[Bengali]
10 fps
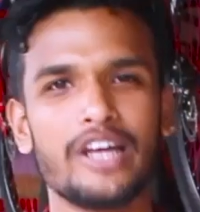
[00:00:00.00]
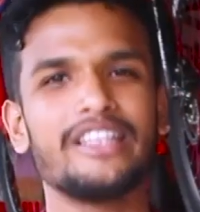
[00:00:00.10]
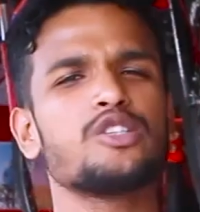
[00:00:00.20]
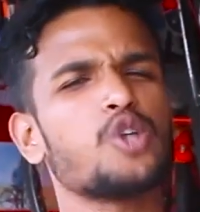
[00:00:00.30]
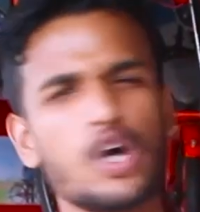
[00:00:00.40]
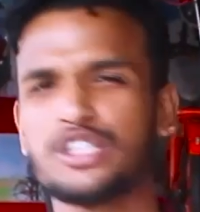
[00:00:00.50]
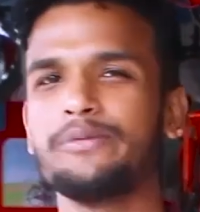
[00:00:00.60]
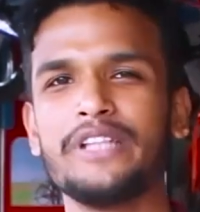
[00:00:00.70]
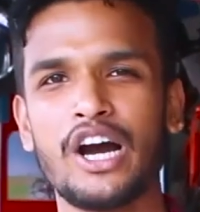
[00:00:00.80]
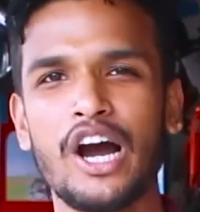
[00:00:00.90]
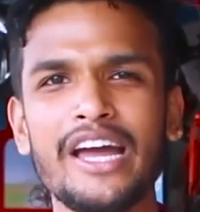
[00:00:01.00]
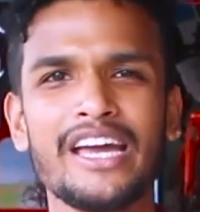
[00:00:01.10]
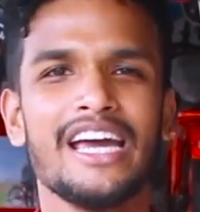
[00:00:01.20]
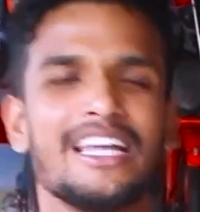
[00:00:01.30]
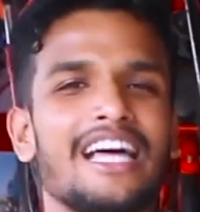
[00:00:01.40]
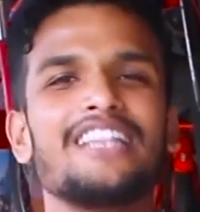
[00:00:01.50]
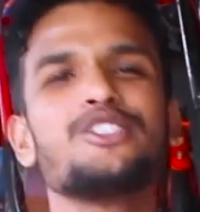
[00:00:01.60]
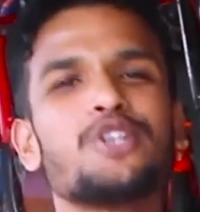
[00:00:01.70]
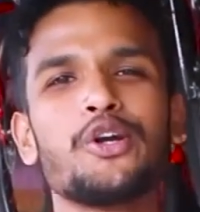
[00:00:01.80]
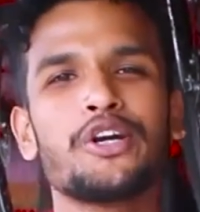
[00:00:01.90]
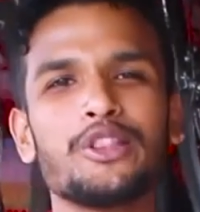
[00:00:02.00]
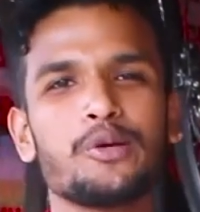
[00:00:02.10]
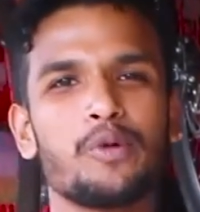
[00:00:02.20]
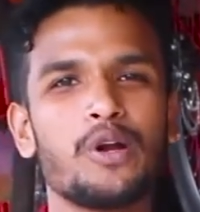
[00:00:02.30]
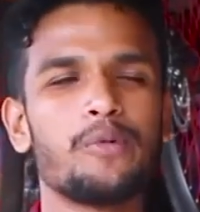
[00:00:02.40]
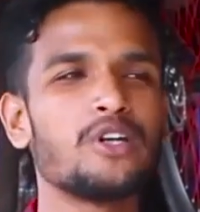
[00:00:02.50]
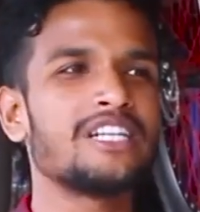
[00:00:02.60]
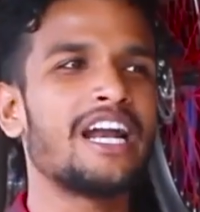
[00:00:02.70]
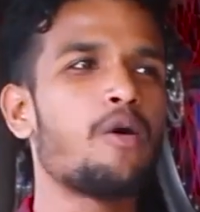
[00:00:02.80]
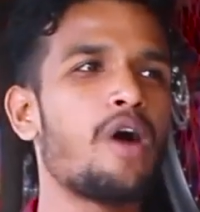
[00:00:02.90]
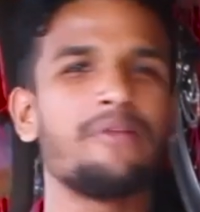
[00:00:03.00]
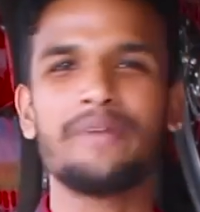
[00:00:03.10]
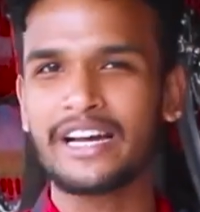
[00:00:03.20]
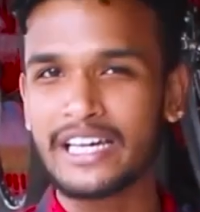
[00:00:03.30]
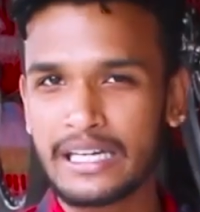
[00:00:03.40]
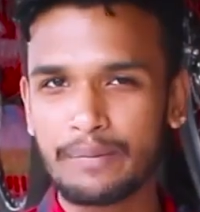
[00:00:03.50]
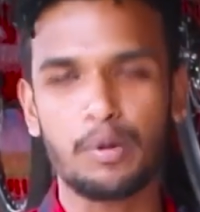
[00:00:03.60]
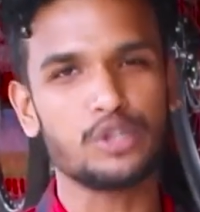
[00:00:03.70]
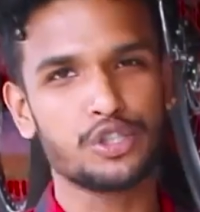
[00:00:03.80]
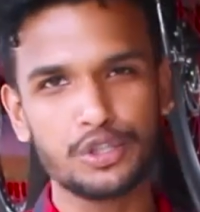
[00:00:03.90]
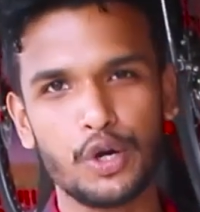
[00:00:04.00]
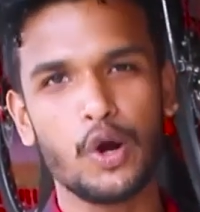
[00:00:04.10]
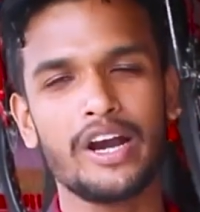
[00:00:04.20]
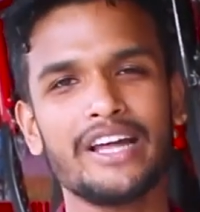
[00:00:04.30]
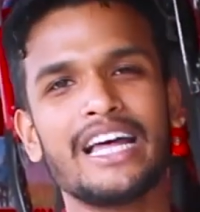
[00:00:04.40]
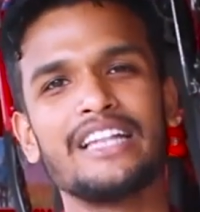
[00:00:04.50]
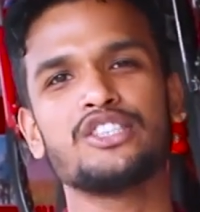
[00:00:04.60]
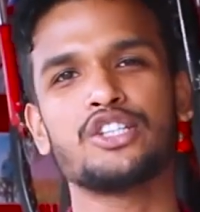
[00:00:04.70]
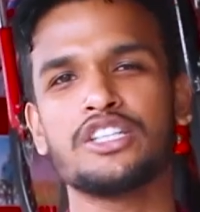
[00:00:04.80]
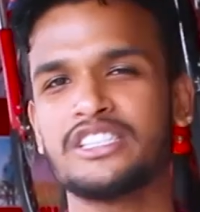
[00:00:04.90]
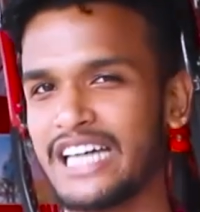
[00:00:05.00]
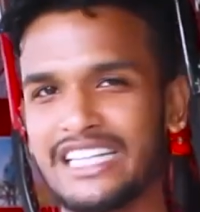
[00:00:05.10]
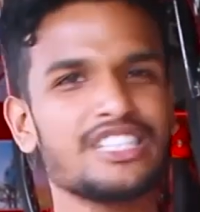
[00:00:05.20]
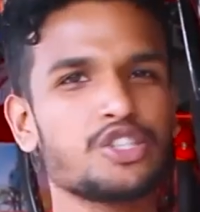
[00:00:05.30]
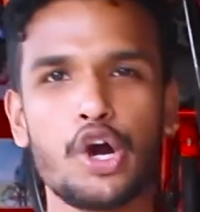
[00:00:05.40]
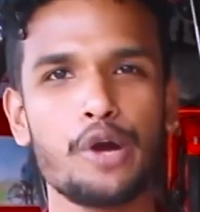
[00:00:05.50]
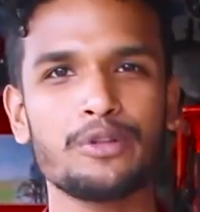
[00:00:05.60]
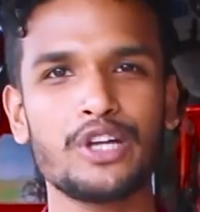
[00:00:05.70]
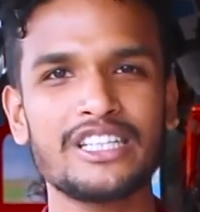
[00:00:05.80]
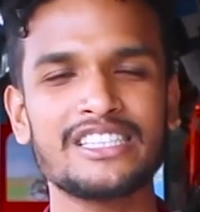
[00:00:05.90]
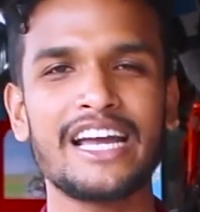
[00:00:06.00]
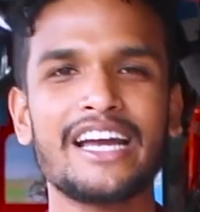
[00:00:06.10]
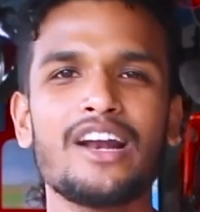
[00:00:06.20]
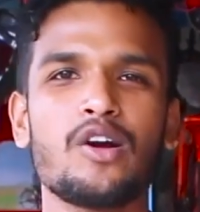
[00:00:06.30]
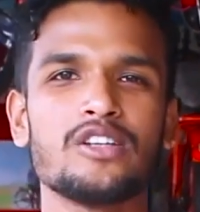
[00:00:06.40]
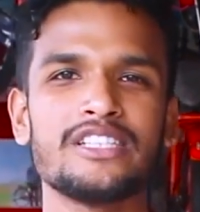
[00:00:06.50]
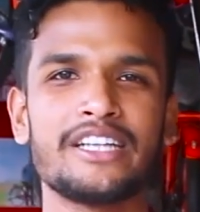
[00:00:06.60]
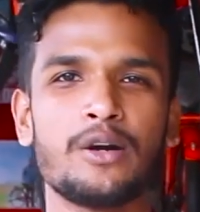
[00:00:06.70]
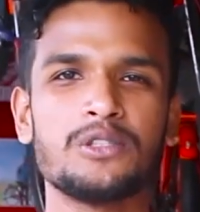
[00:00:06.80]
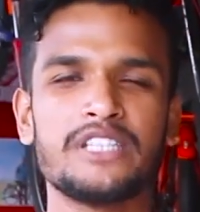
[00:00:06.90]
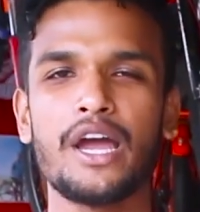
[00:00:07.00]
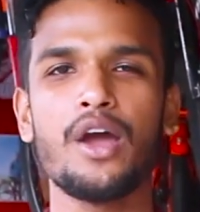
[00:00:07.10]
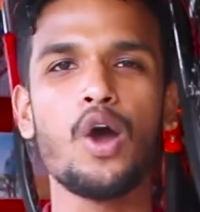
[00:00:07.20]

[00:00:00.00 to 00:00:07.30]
করাতে একটু অসুবিধা হয় তাদের জন্য কিন্তু বলবো যারা অয়েল ব্রেক পছন্দ করে না তাদের জন্য সাজেস্ট করার মতো একটি সাইকেল কজ এটা হচ্ছে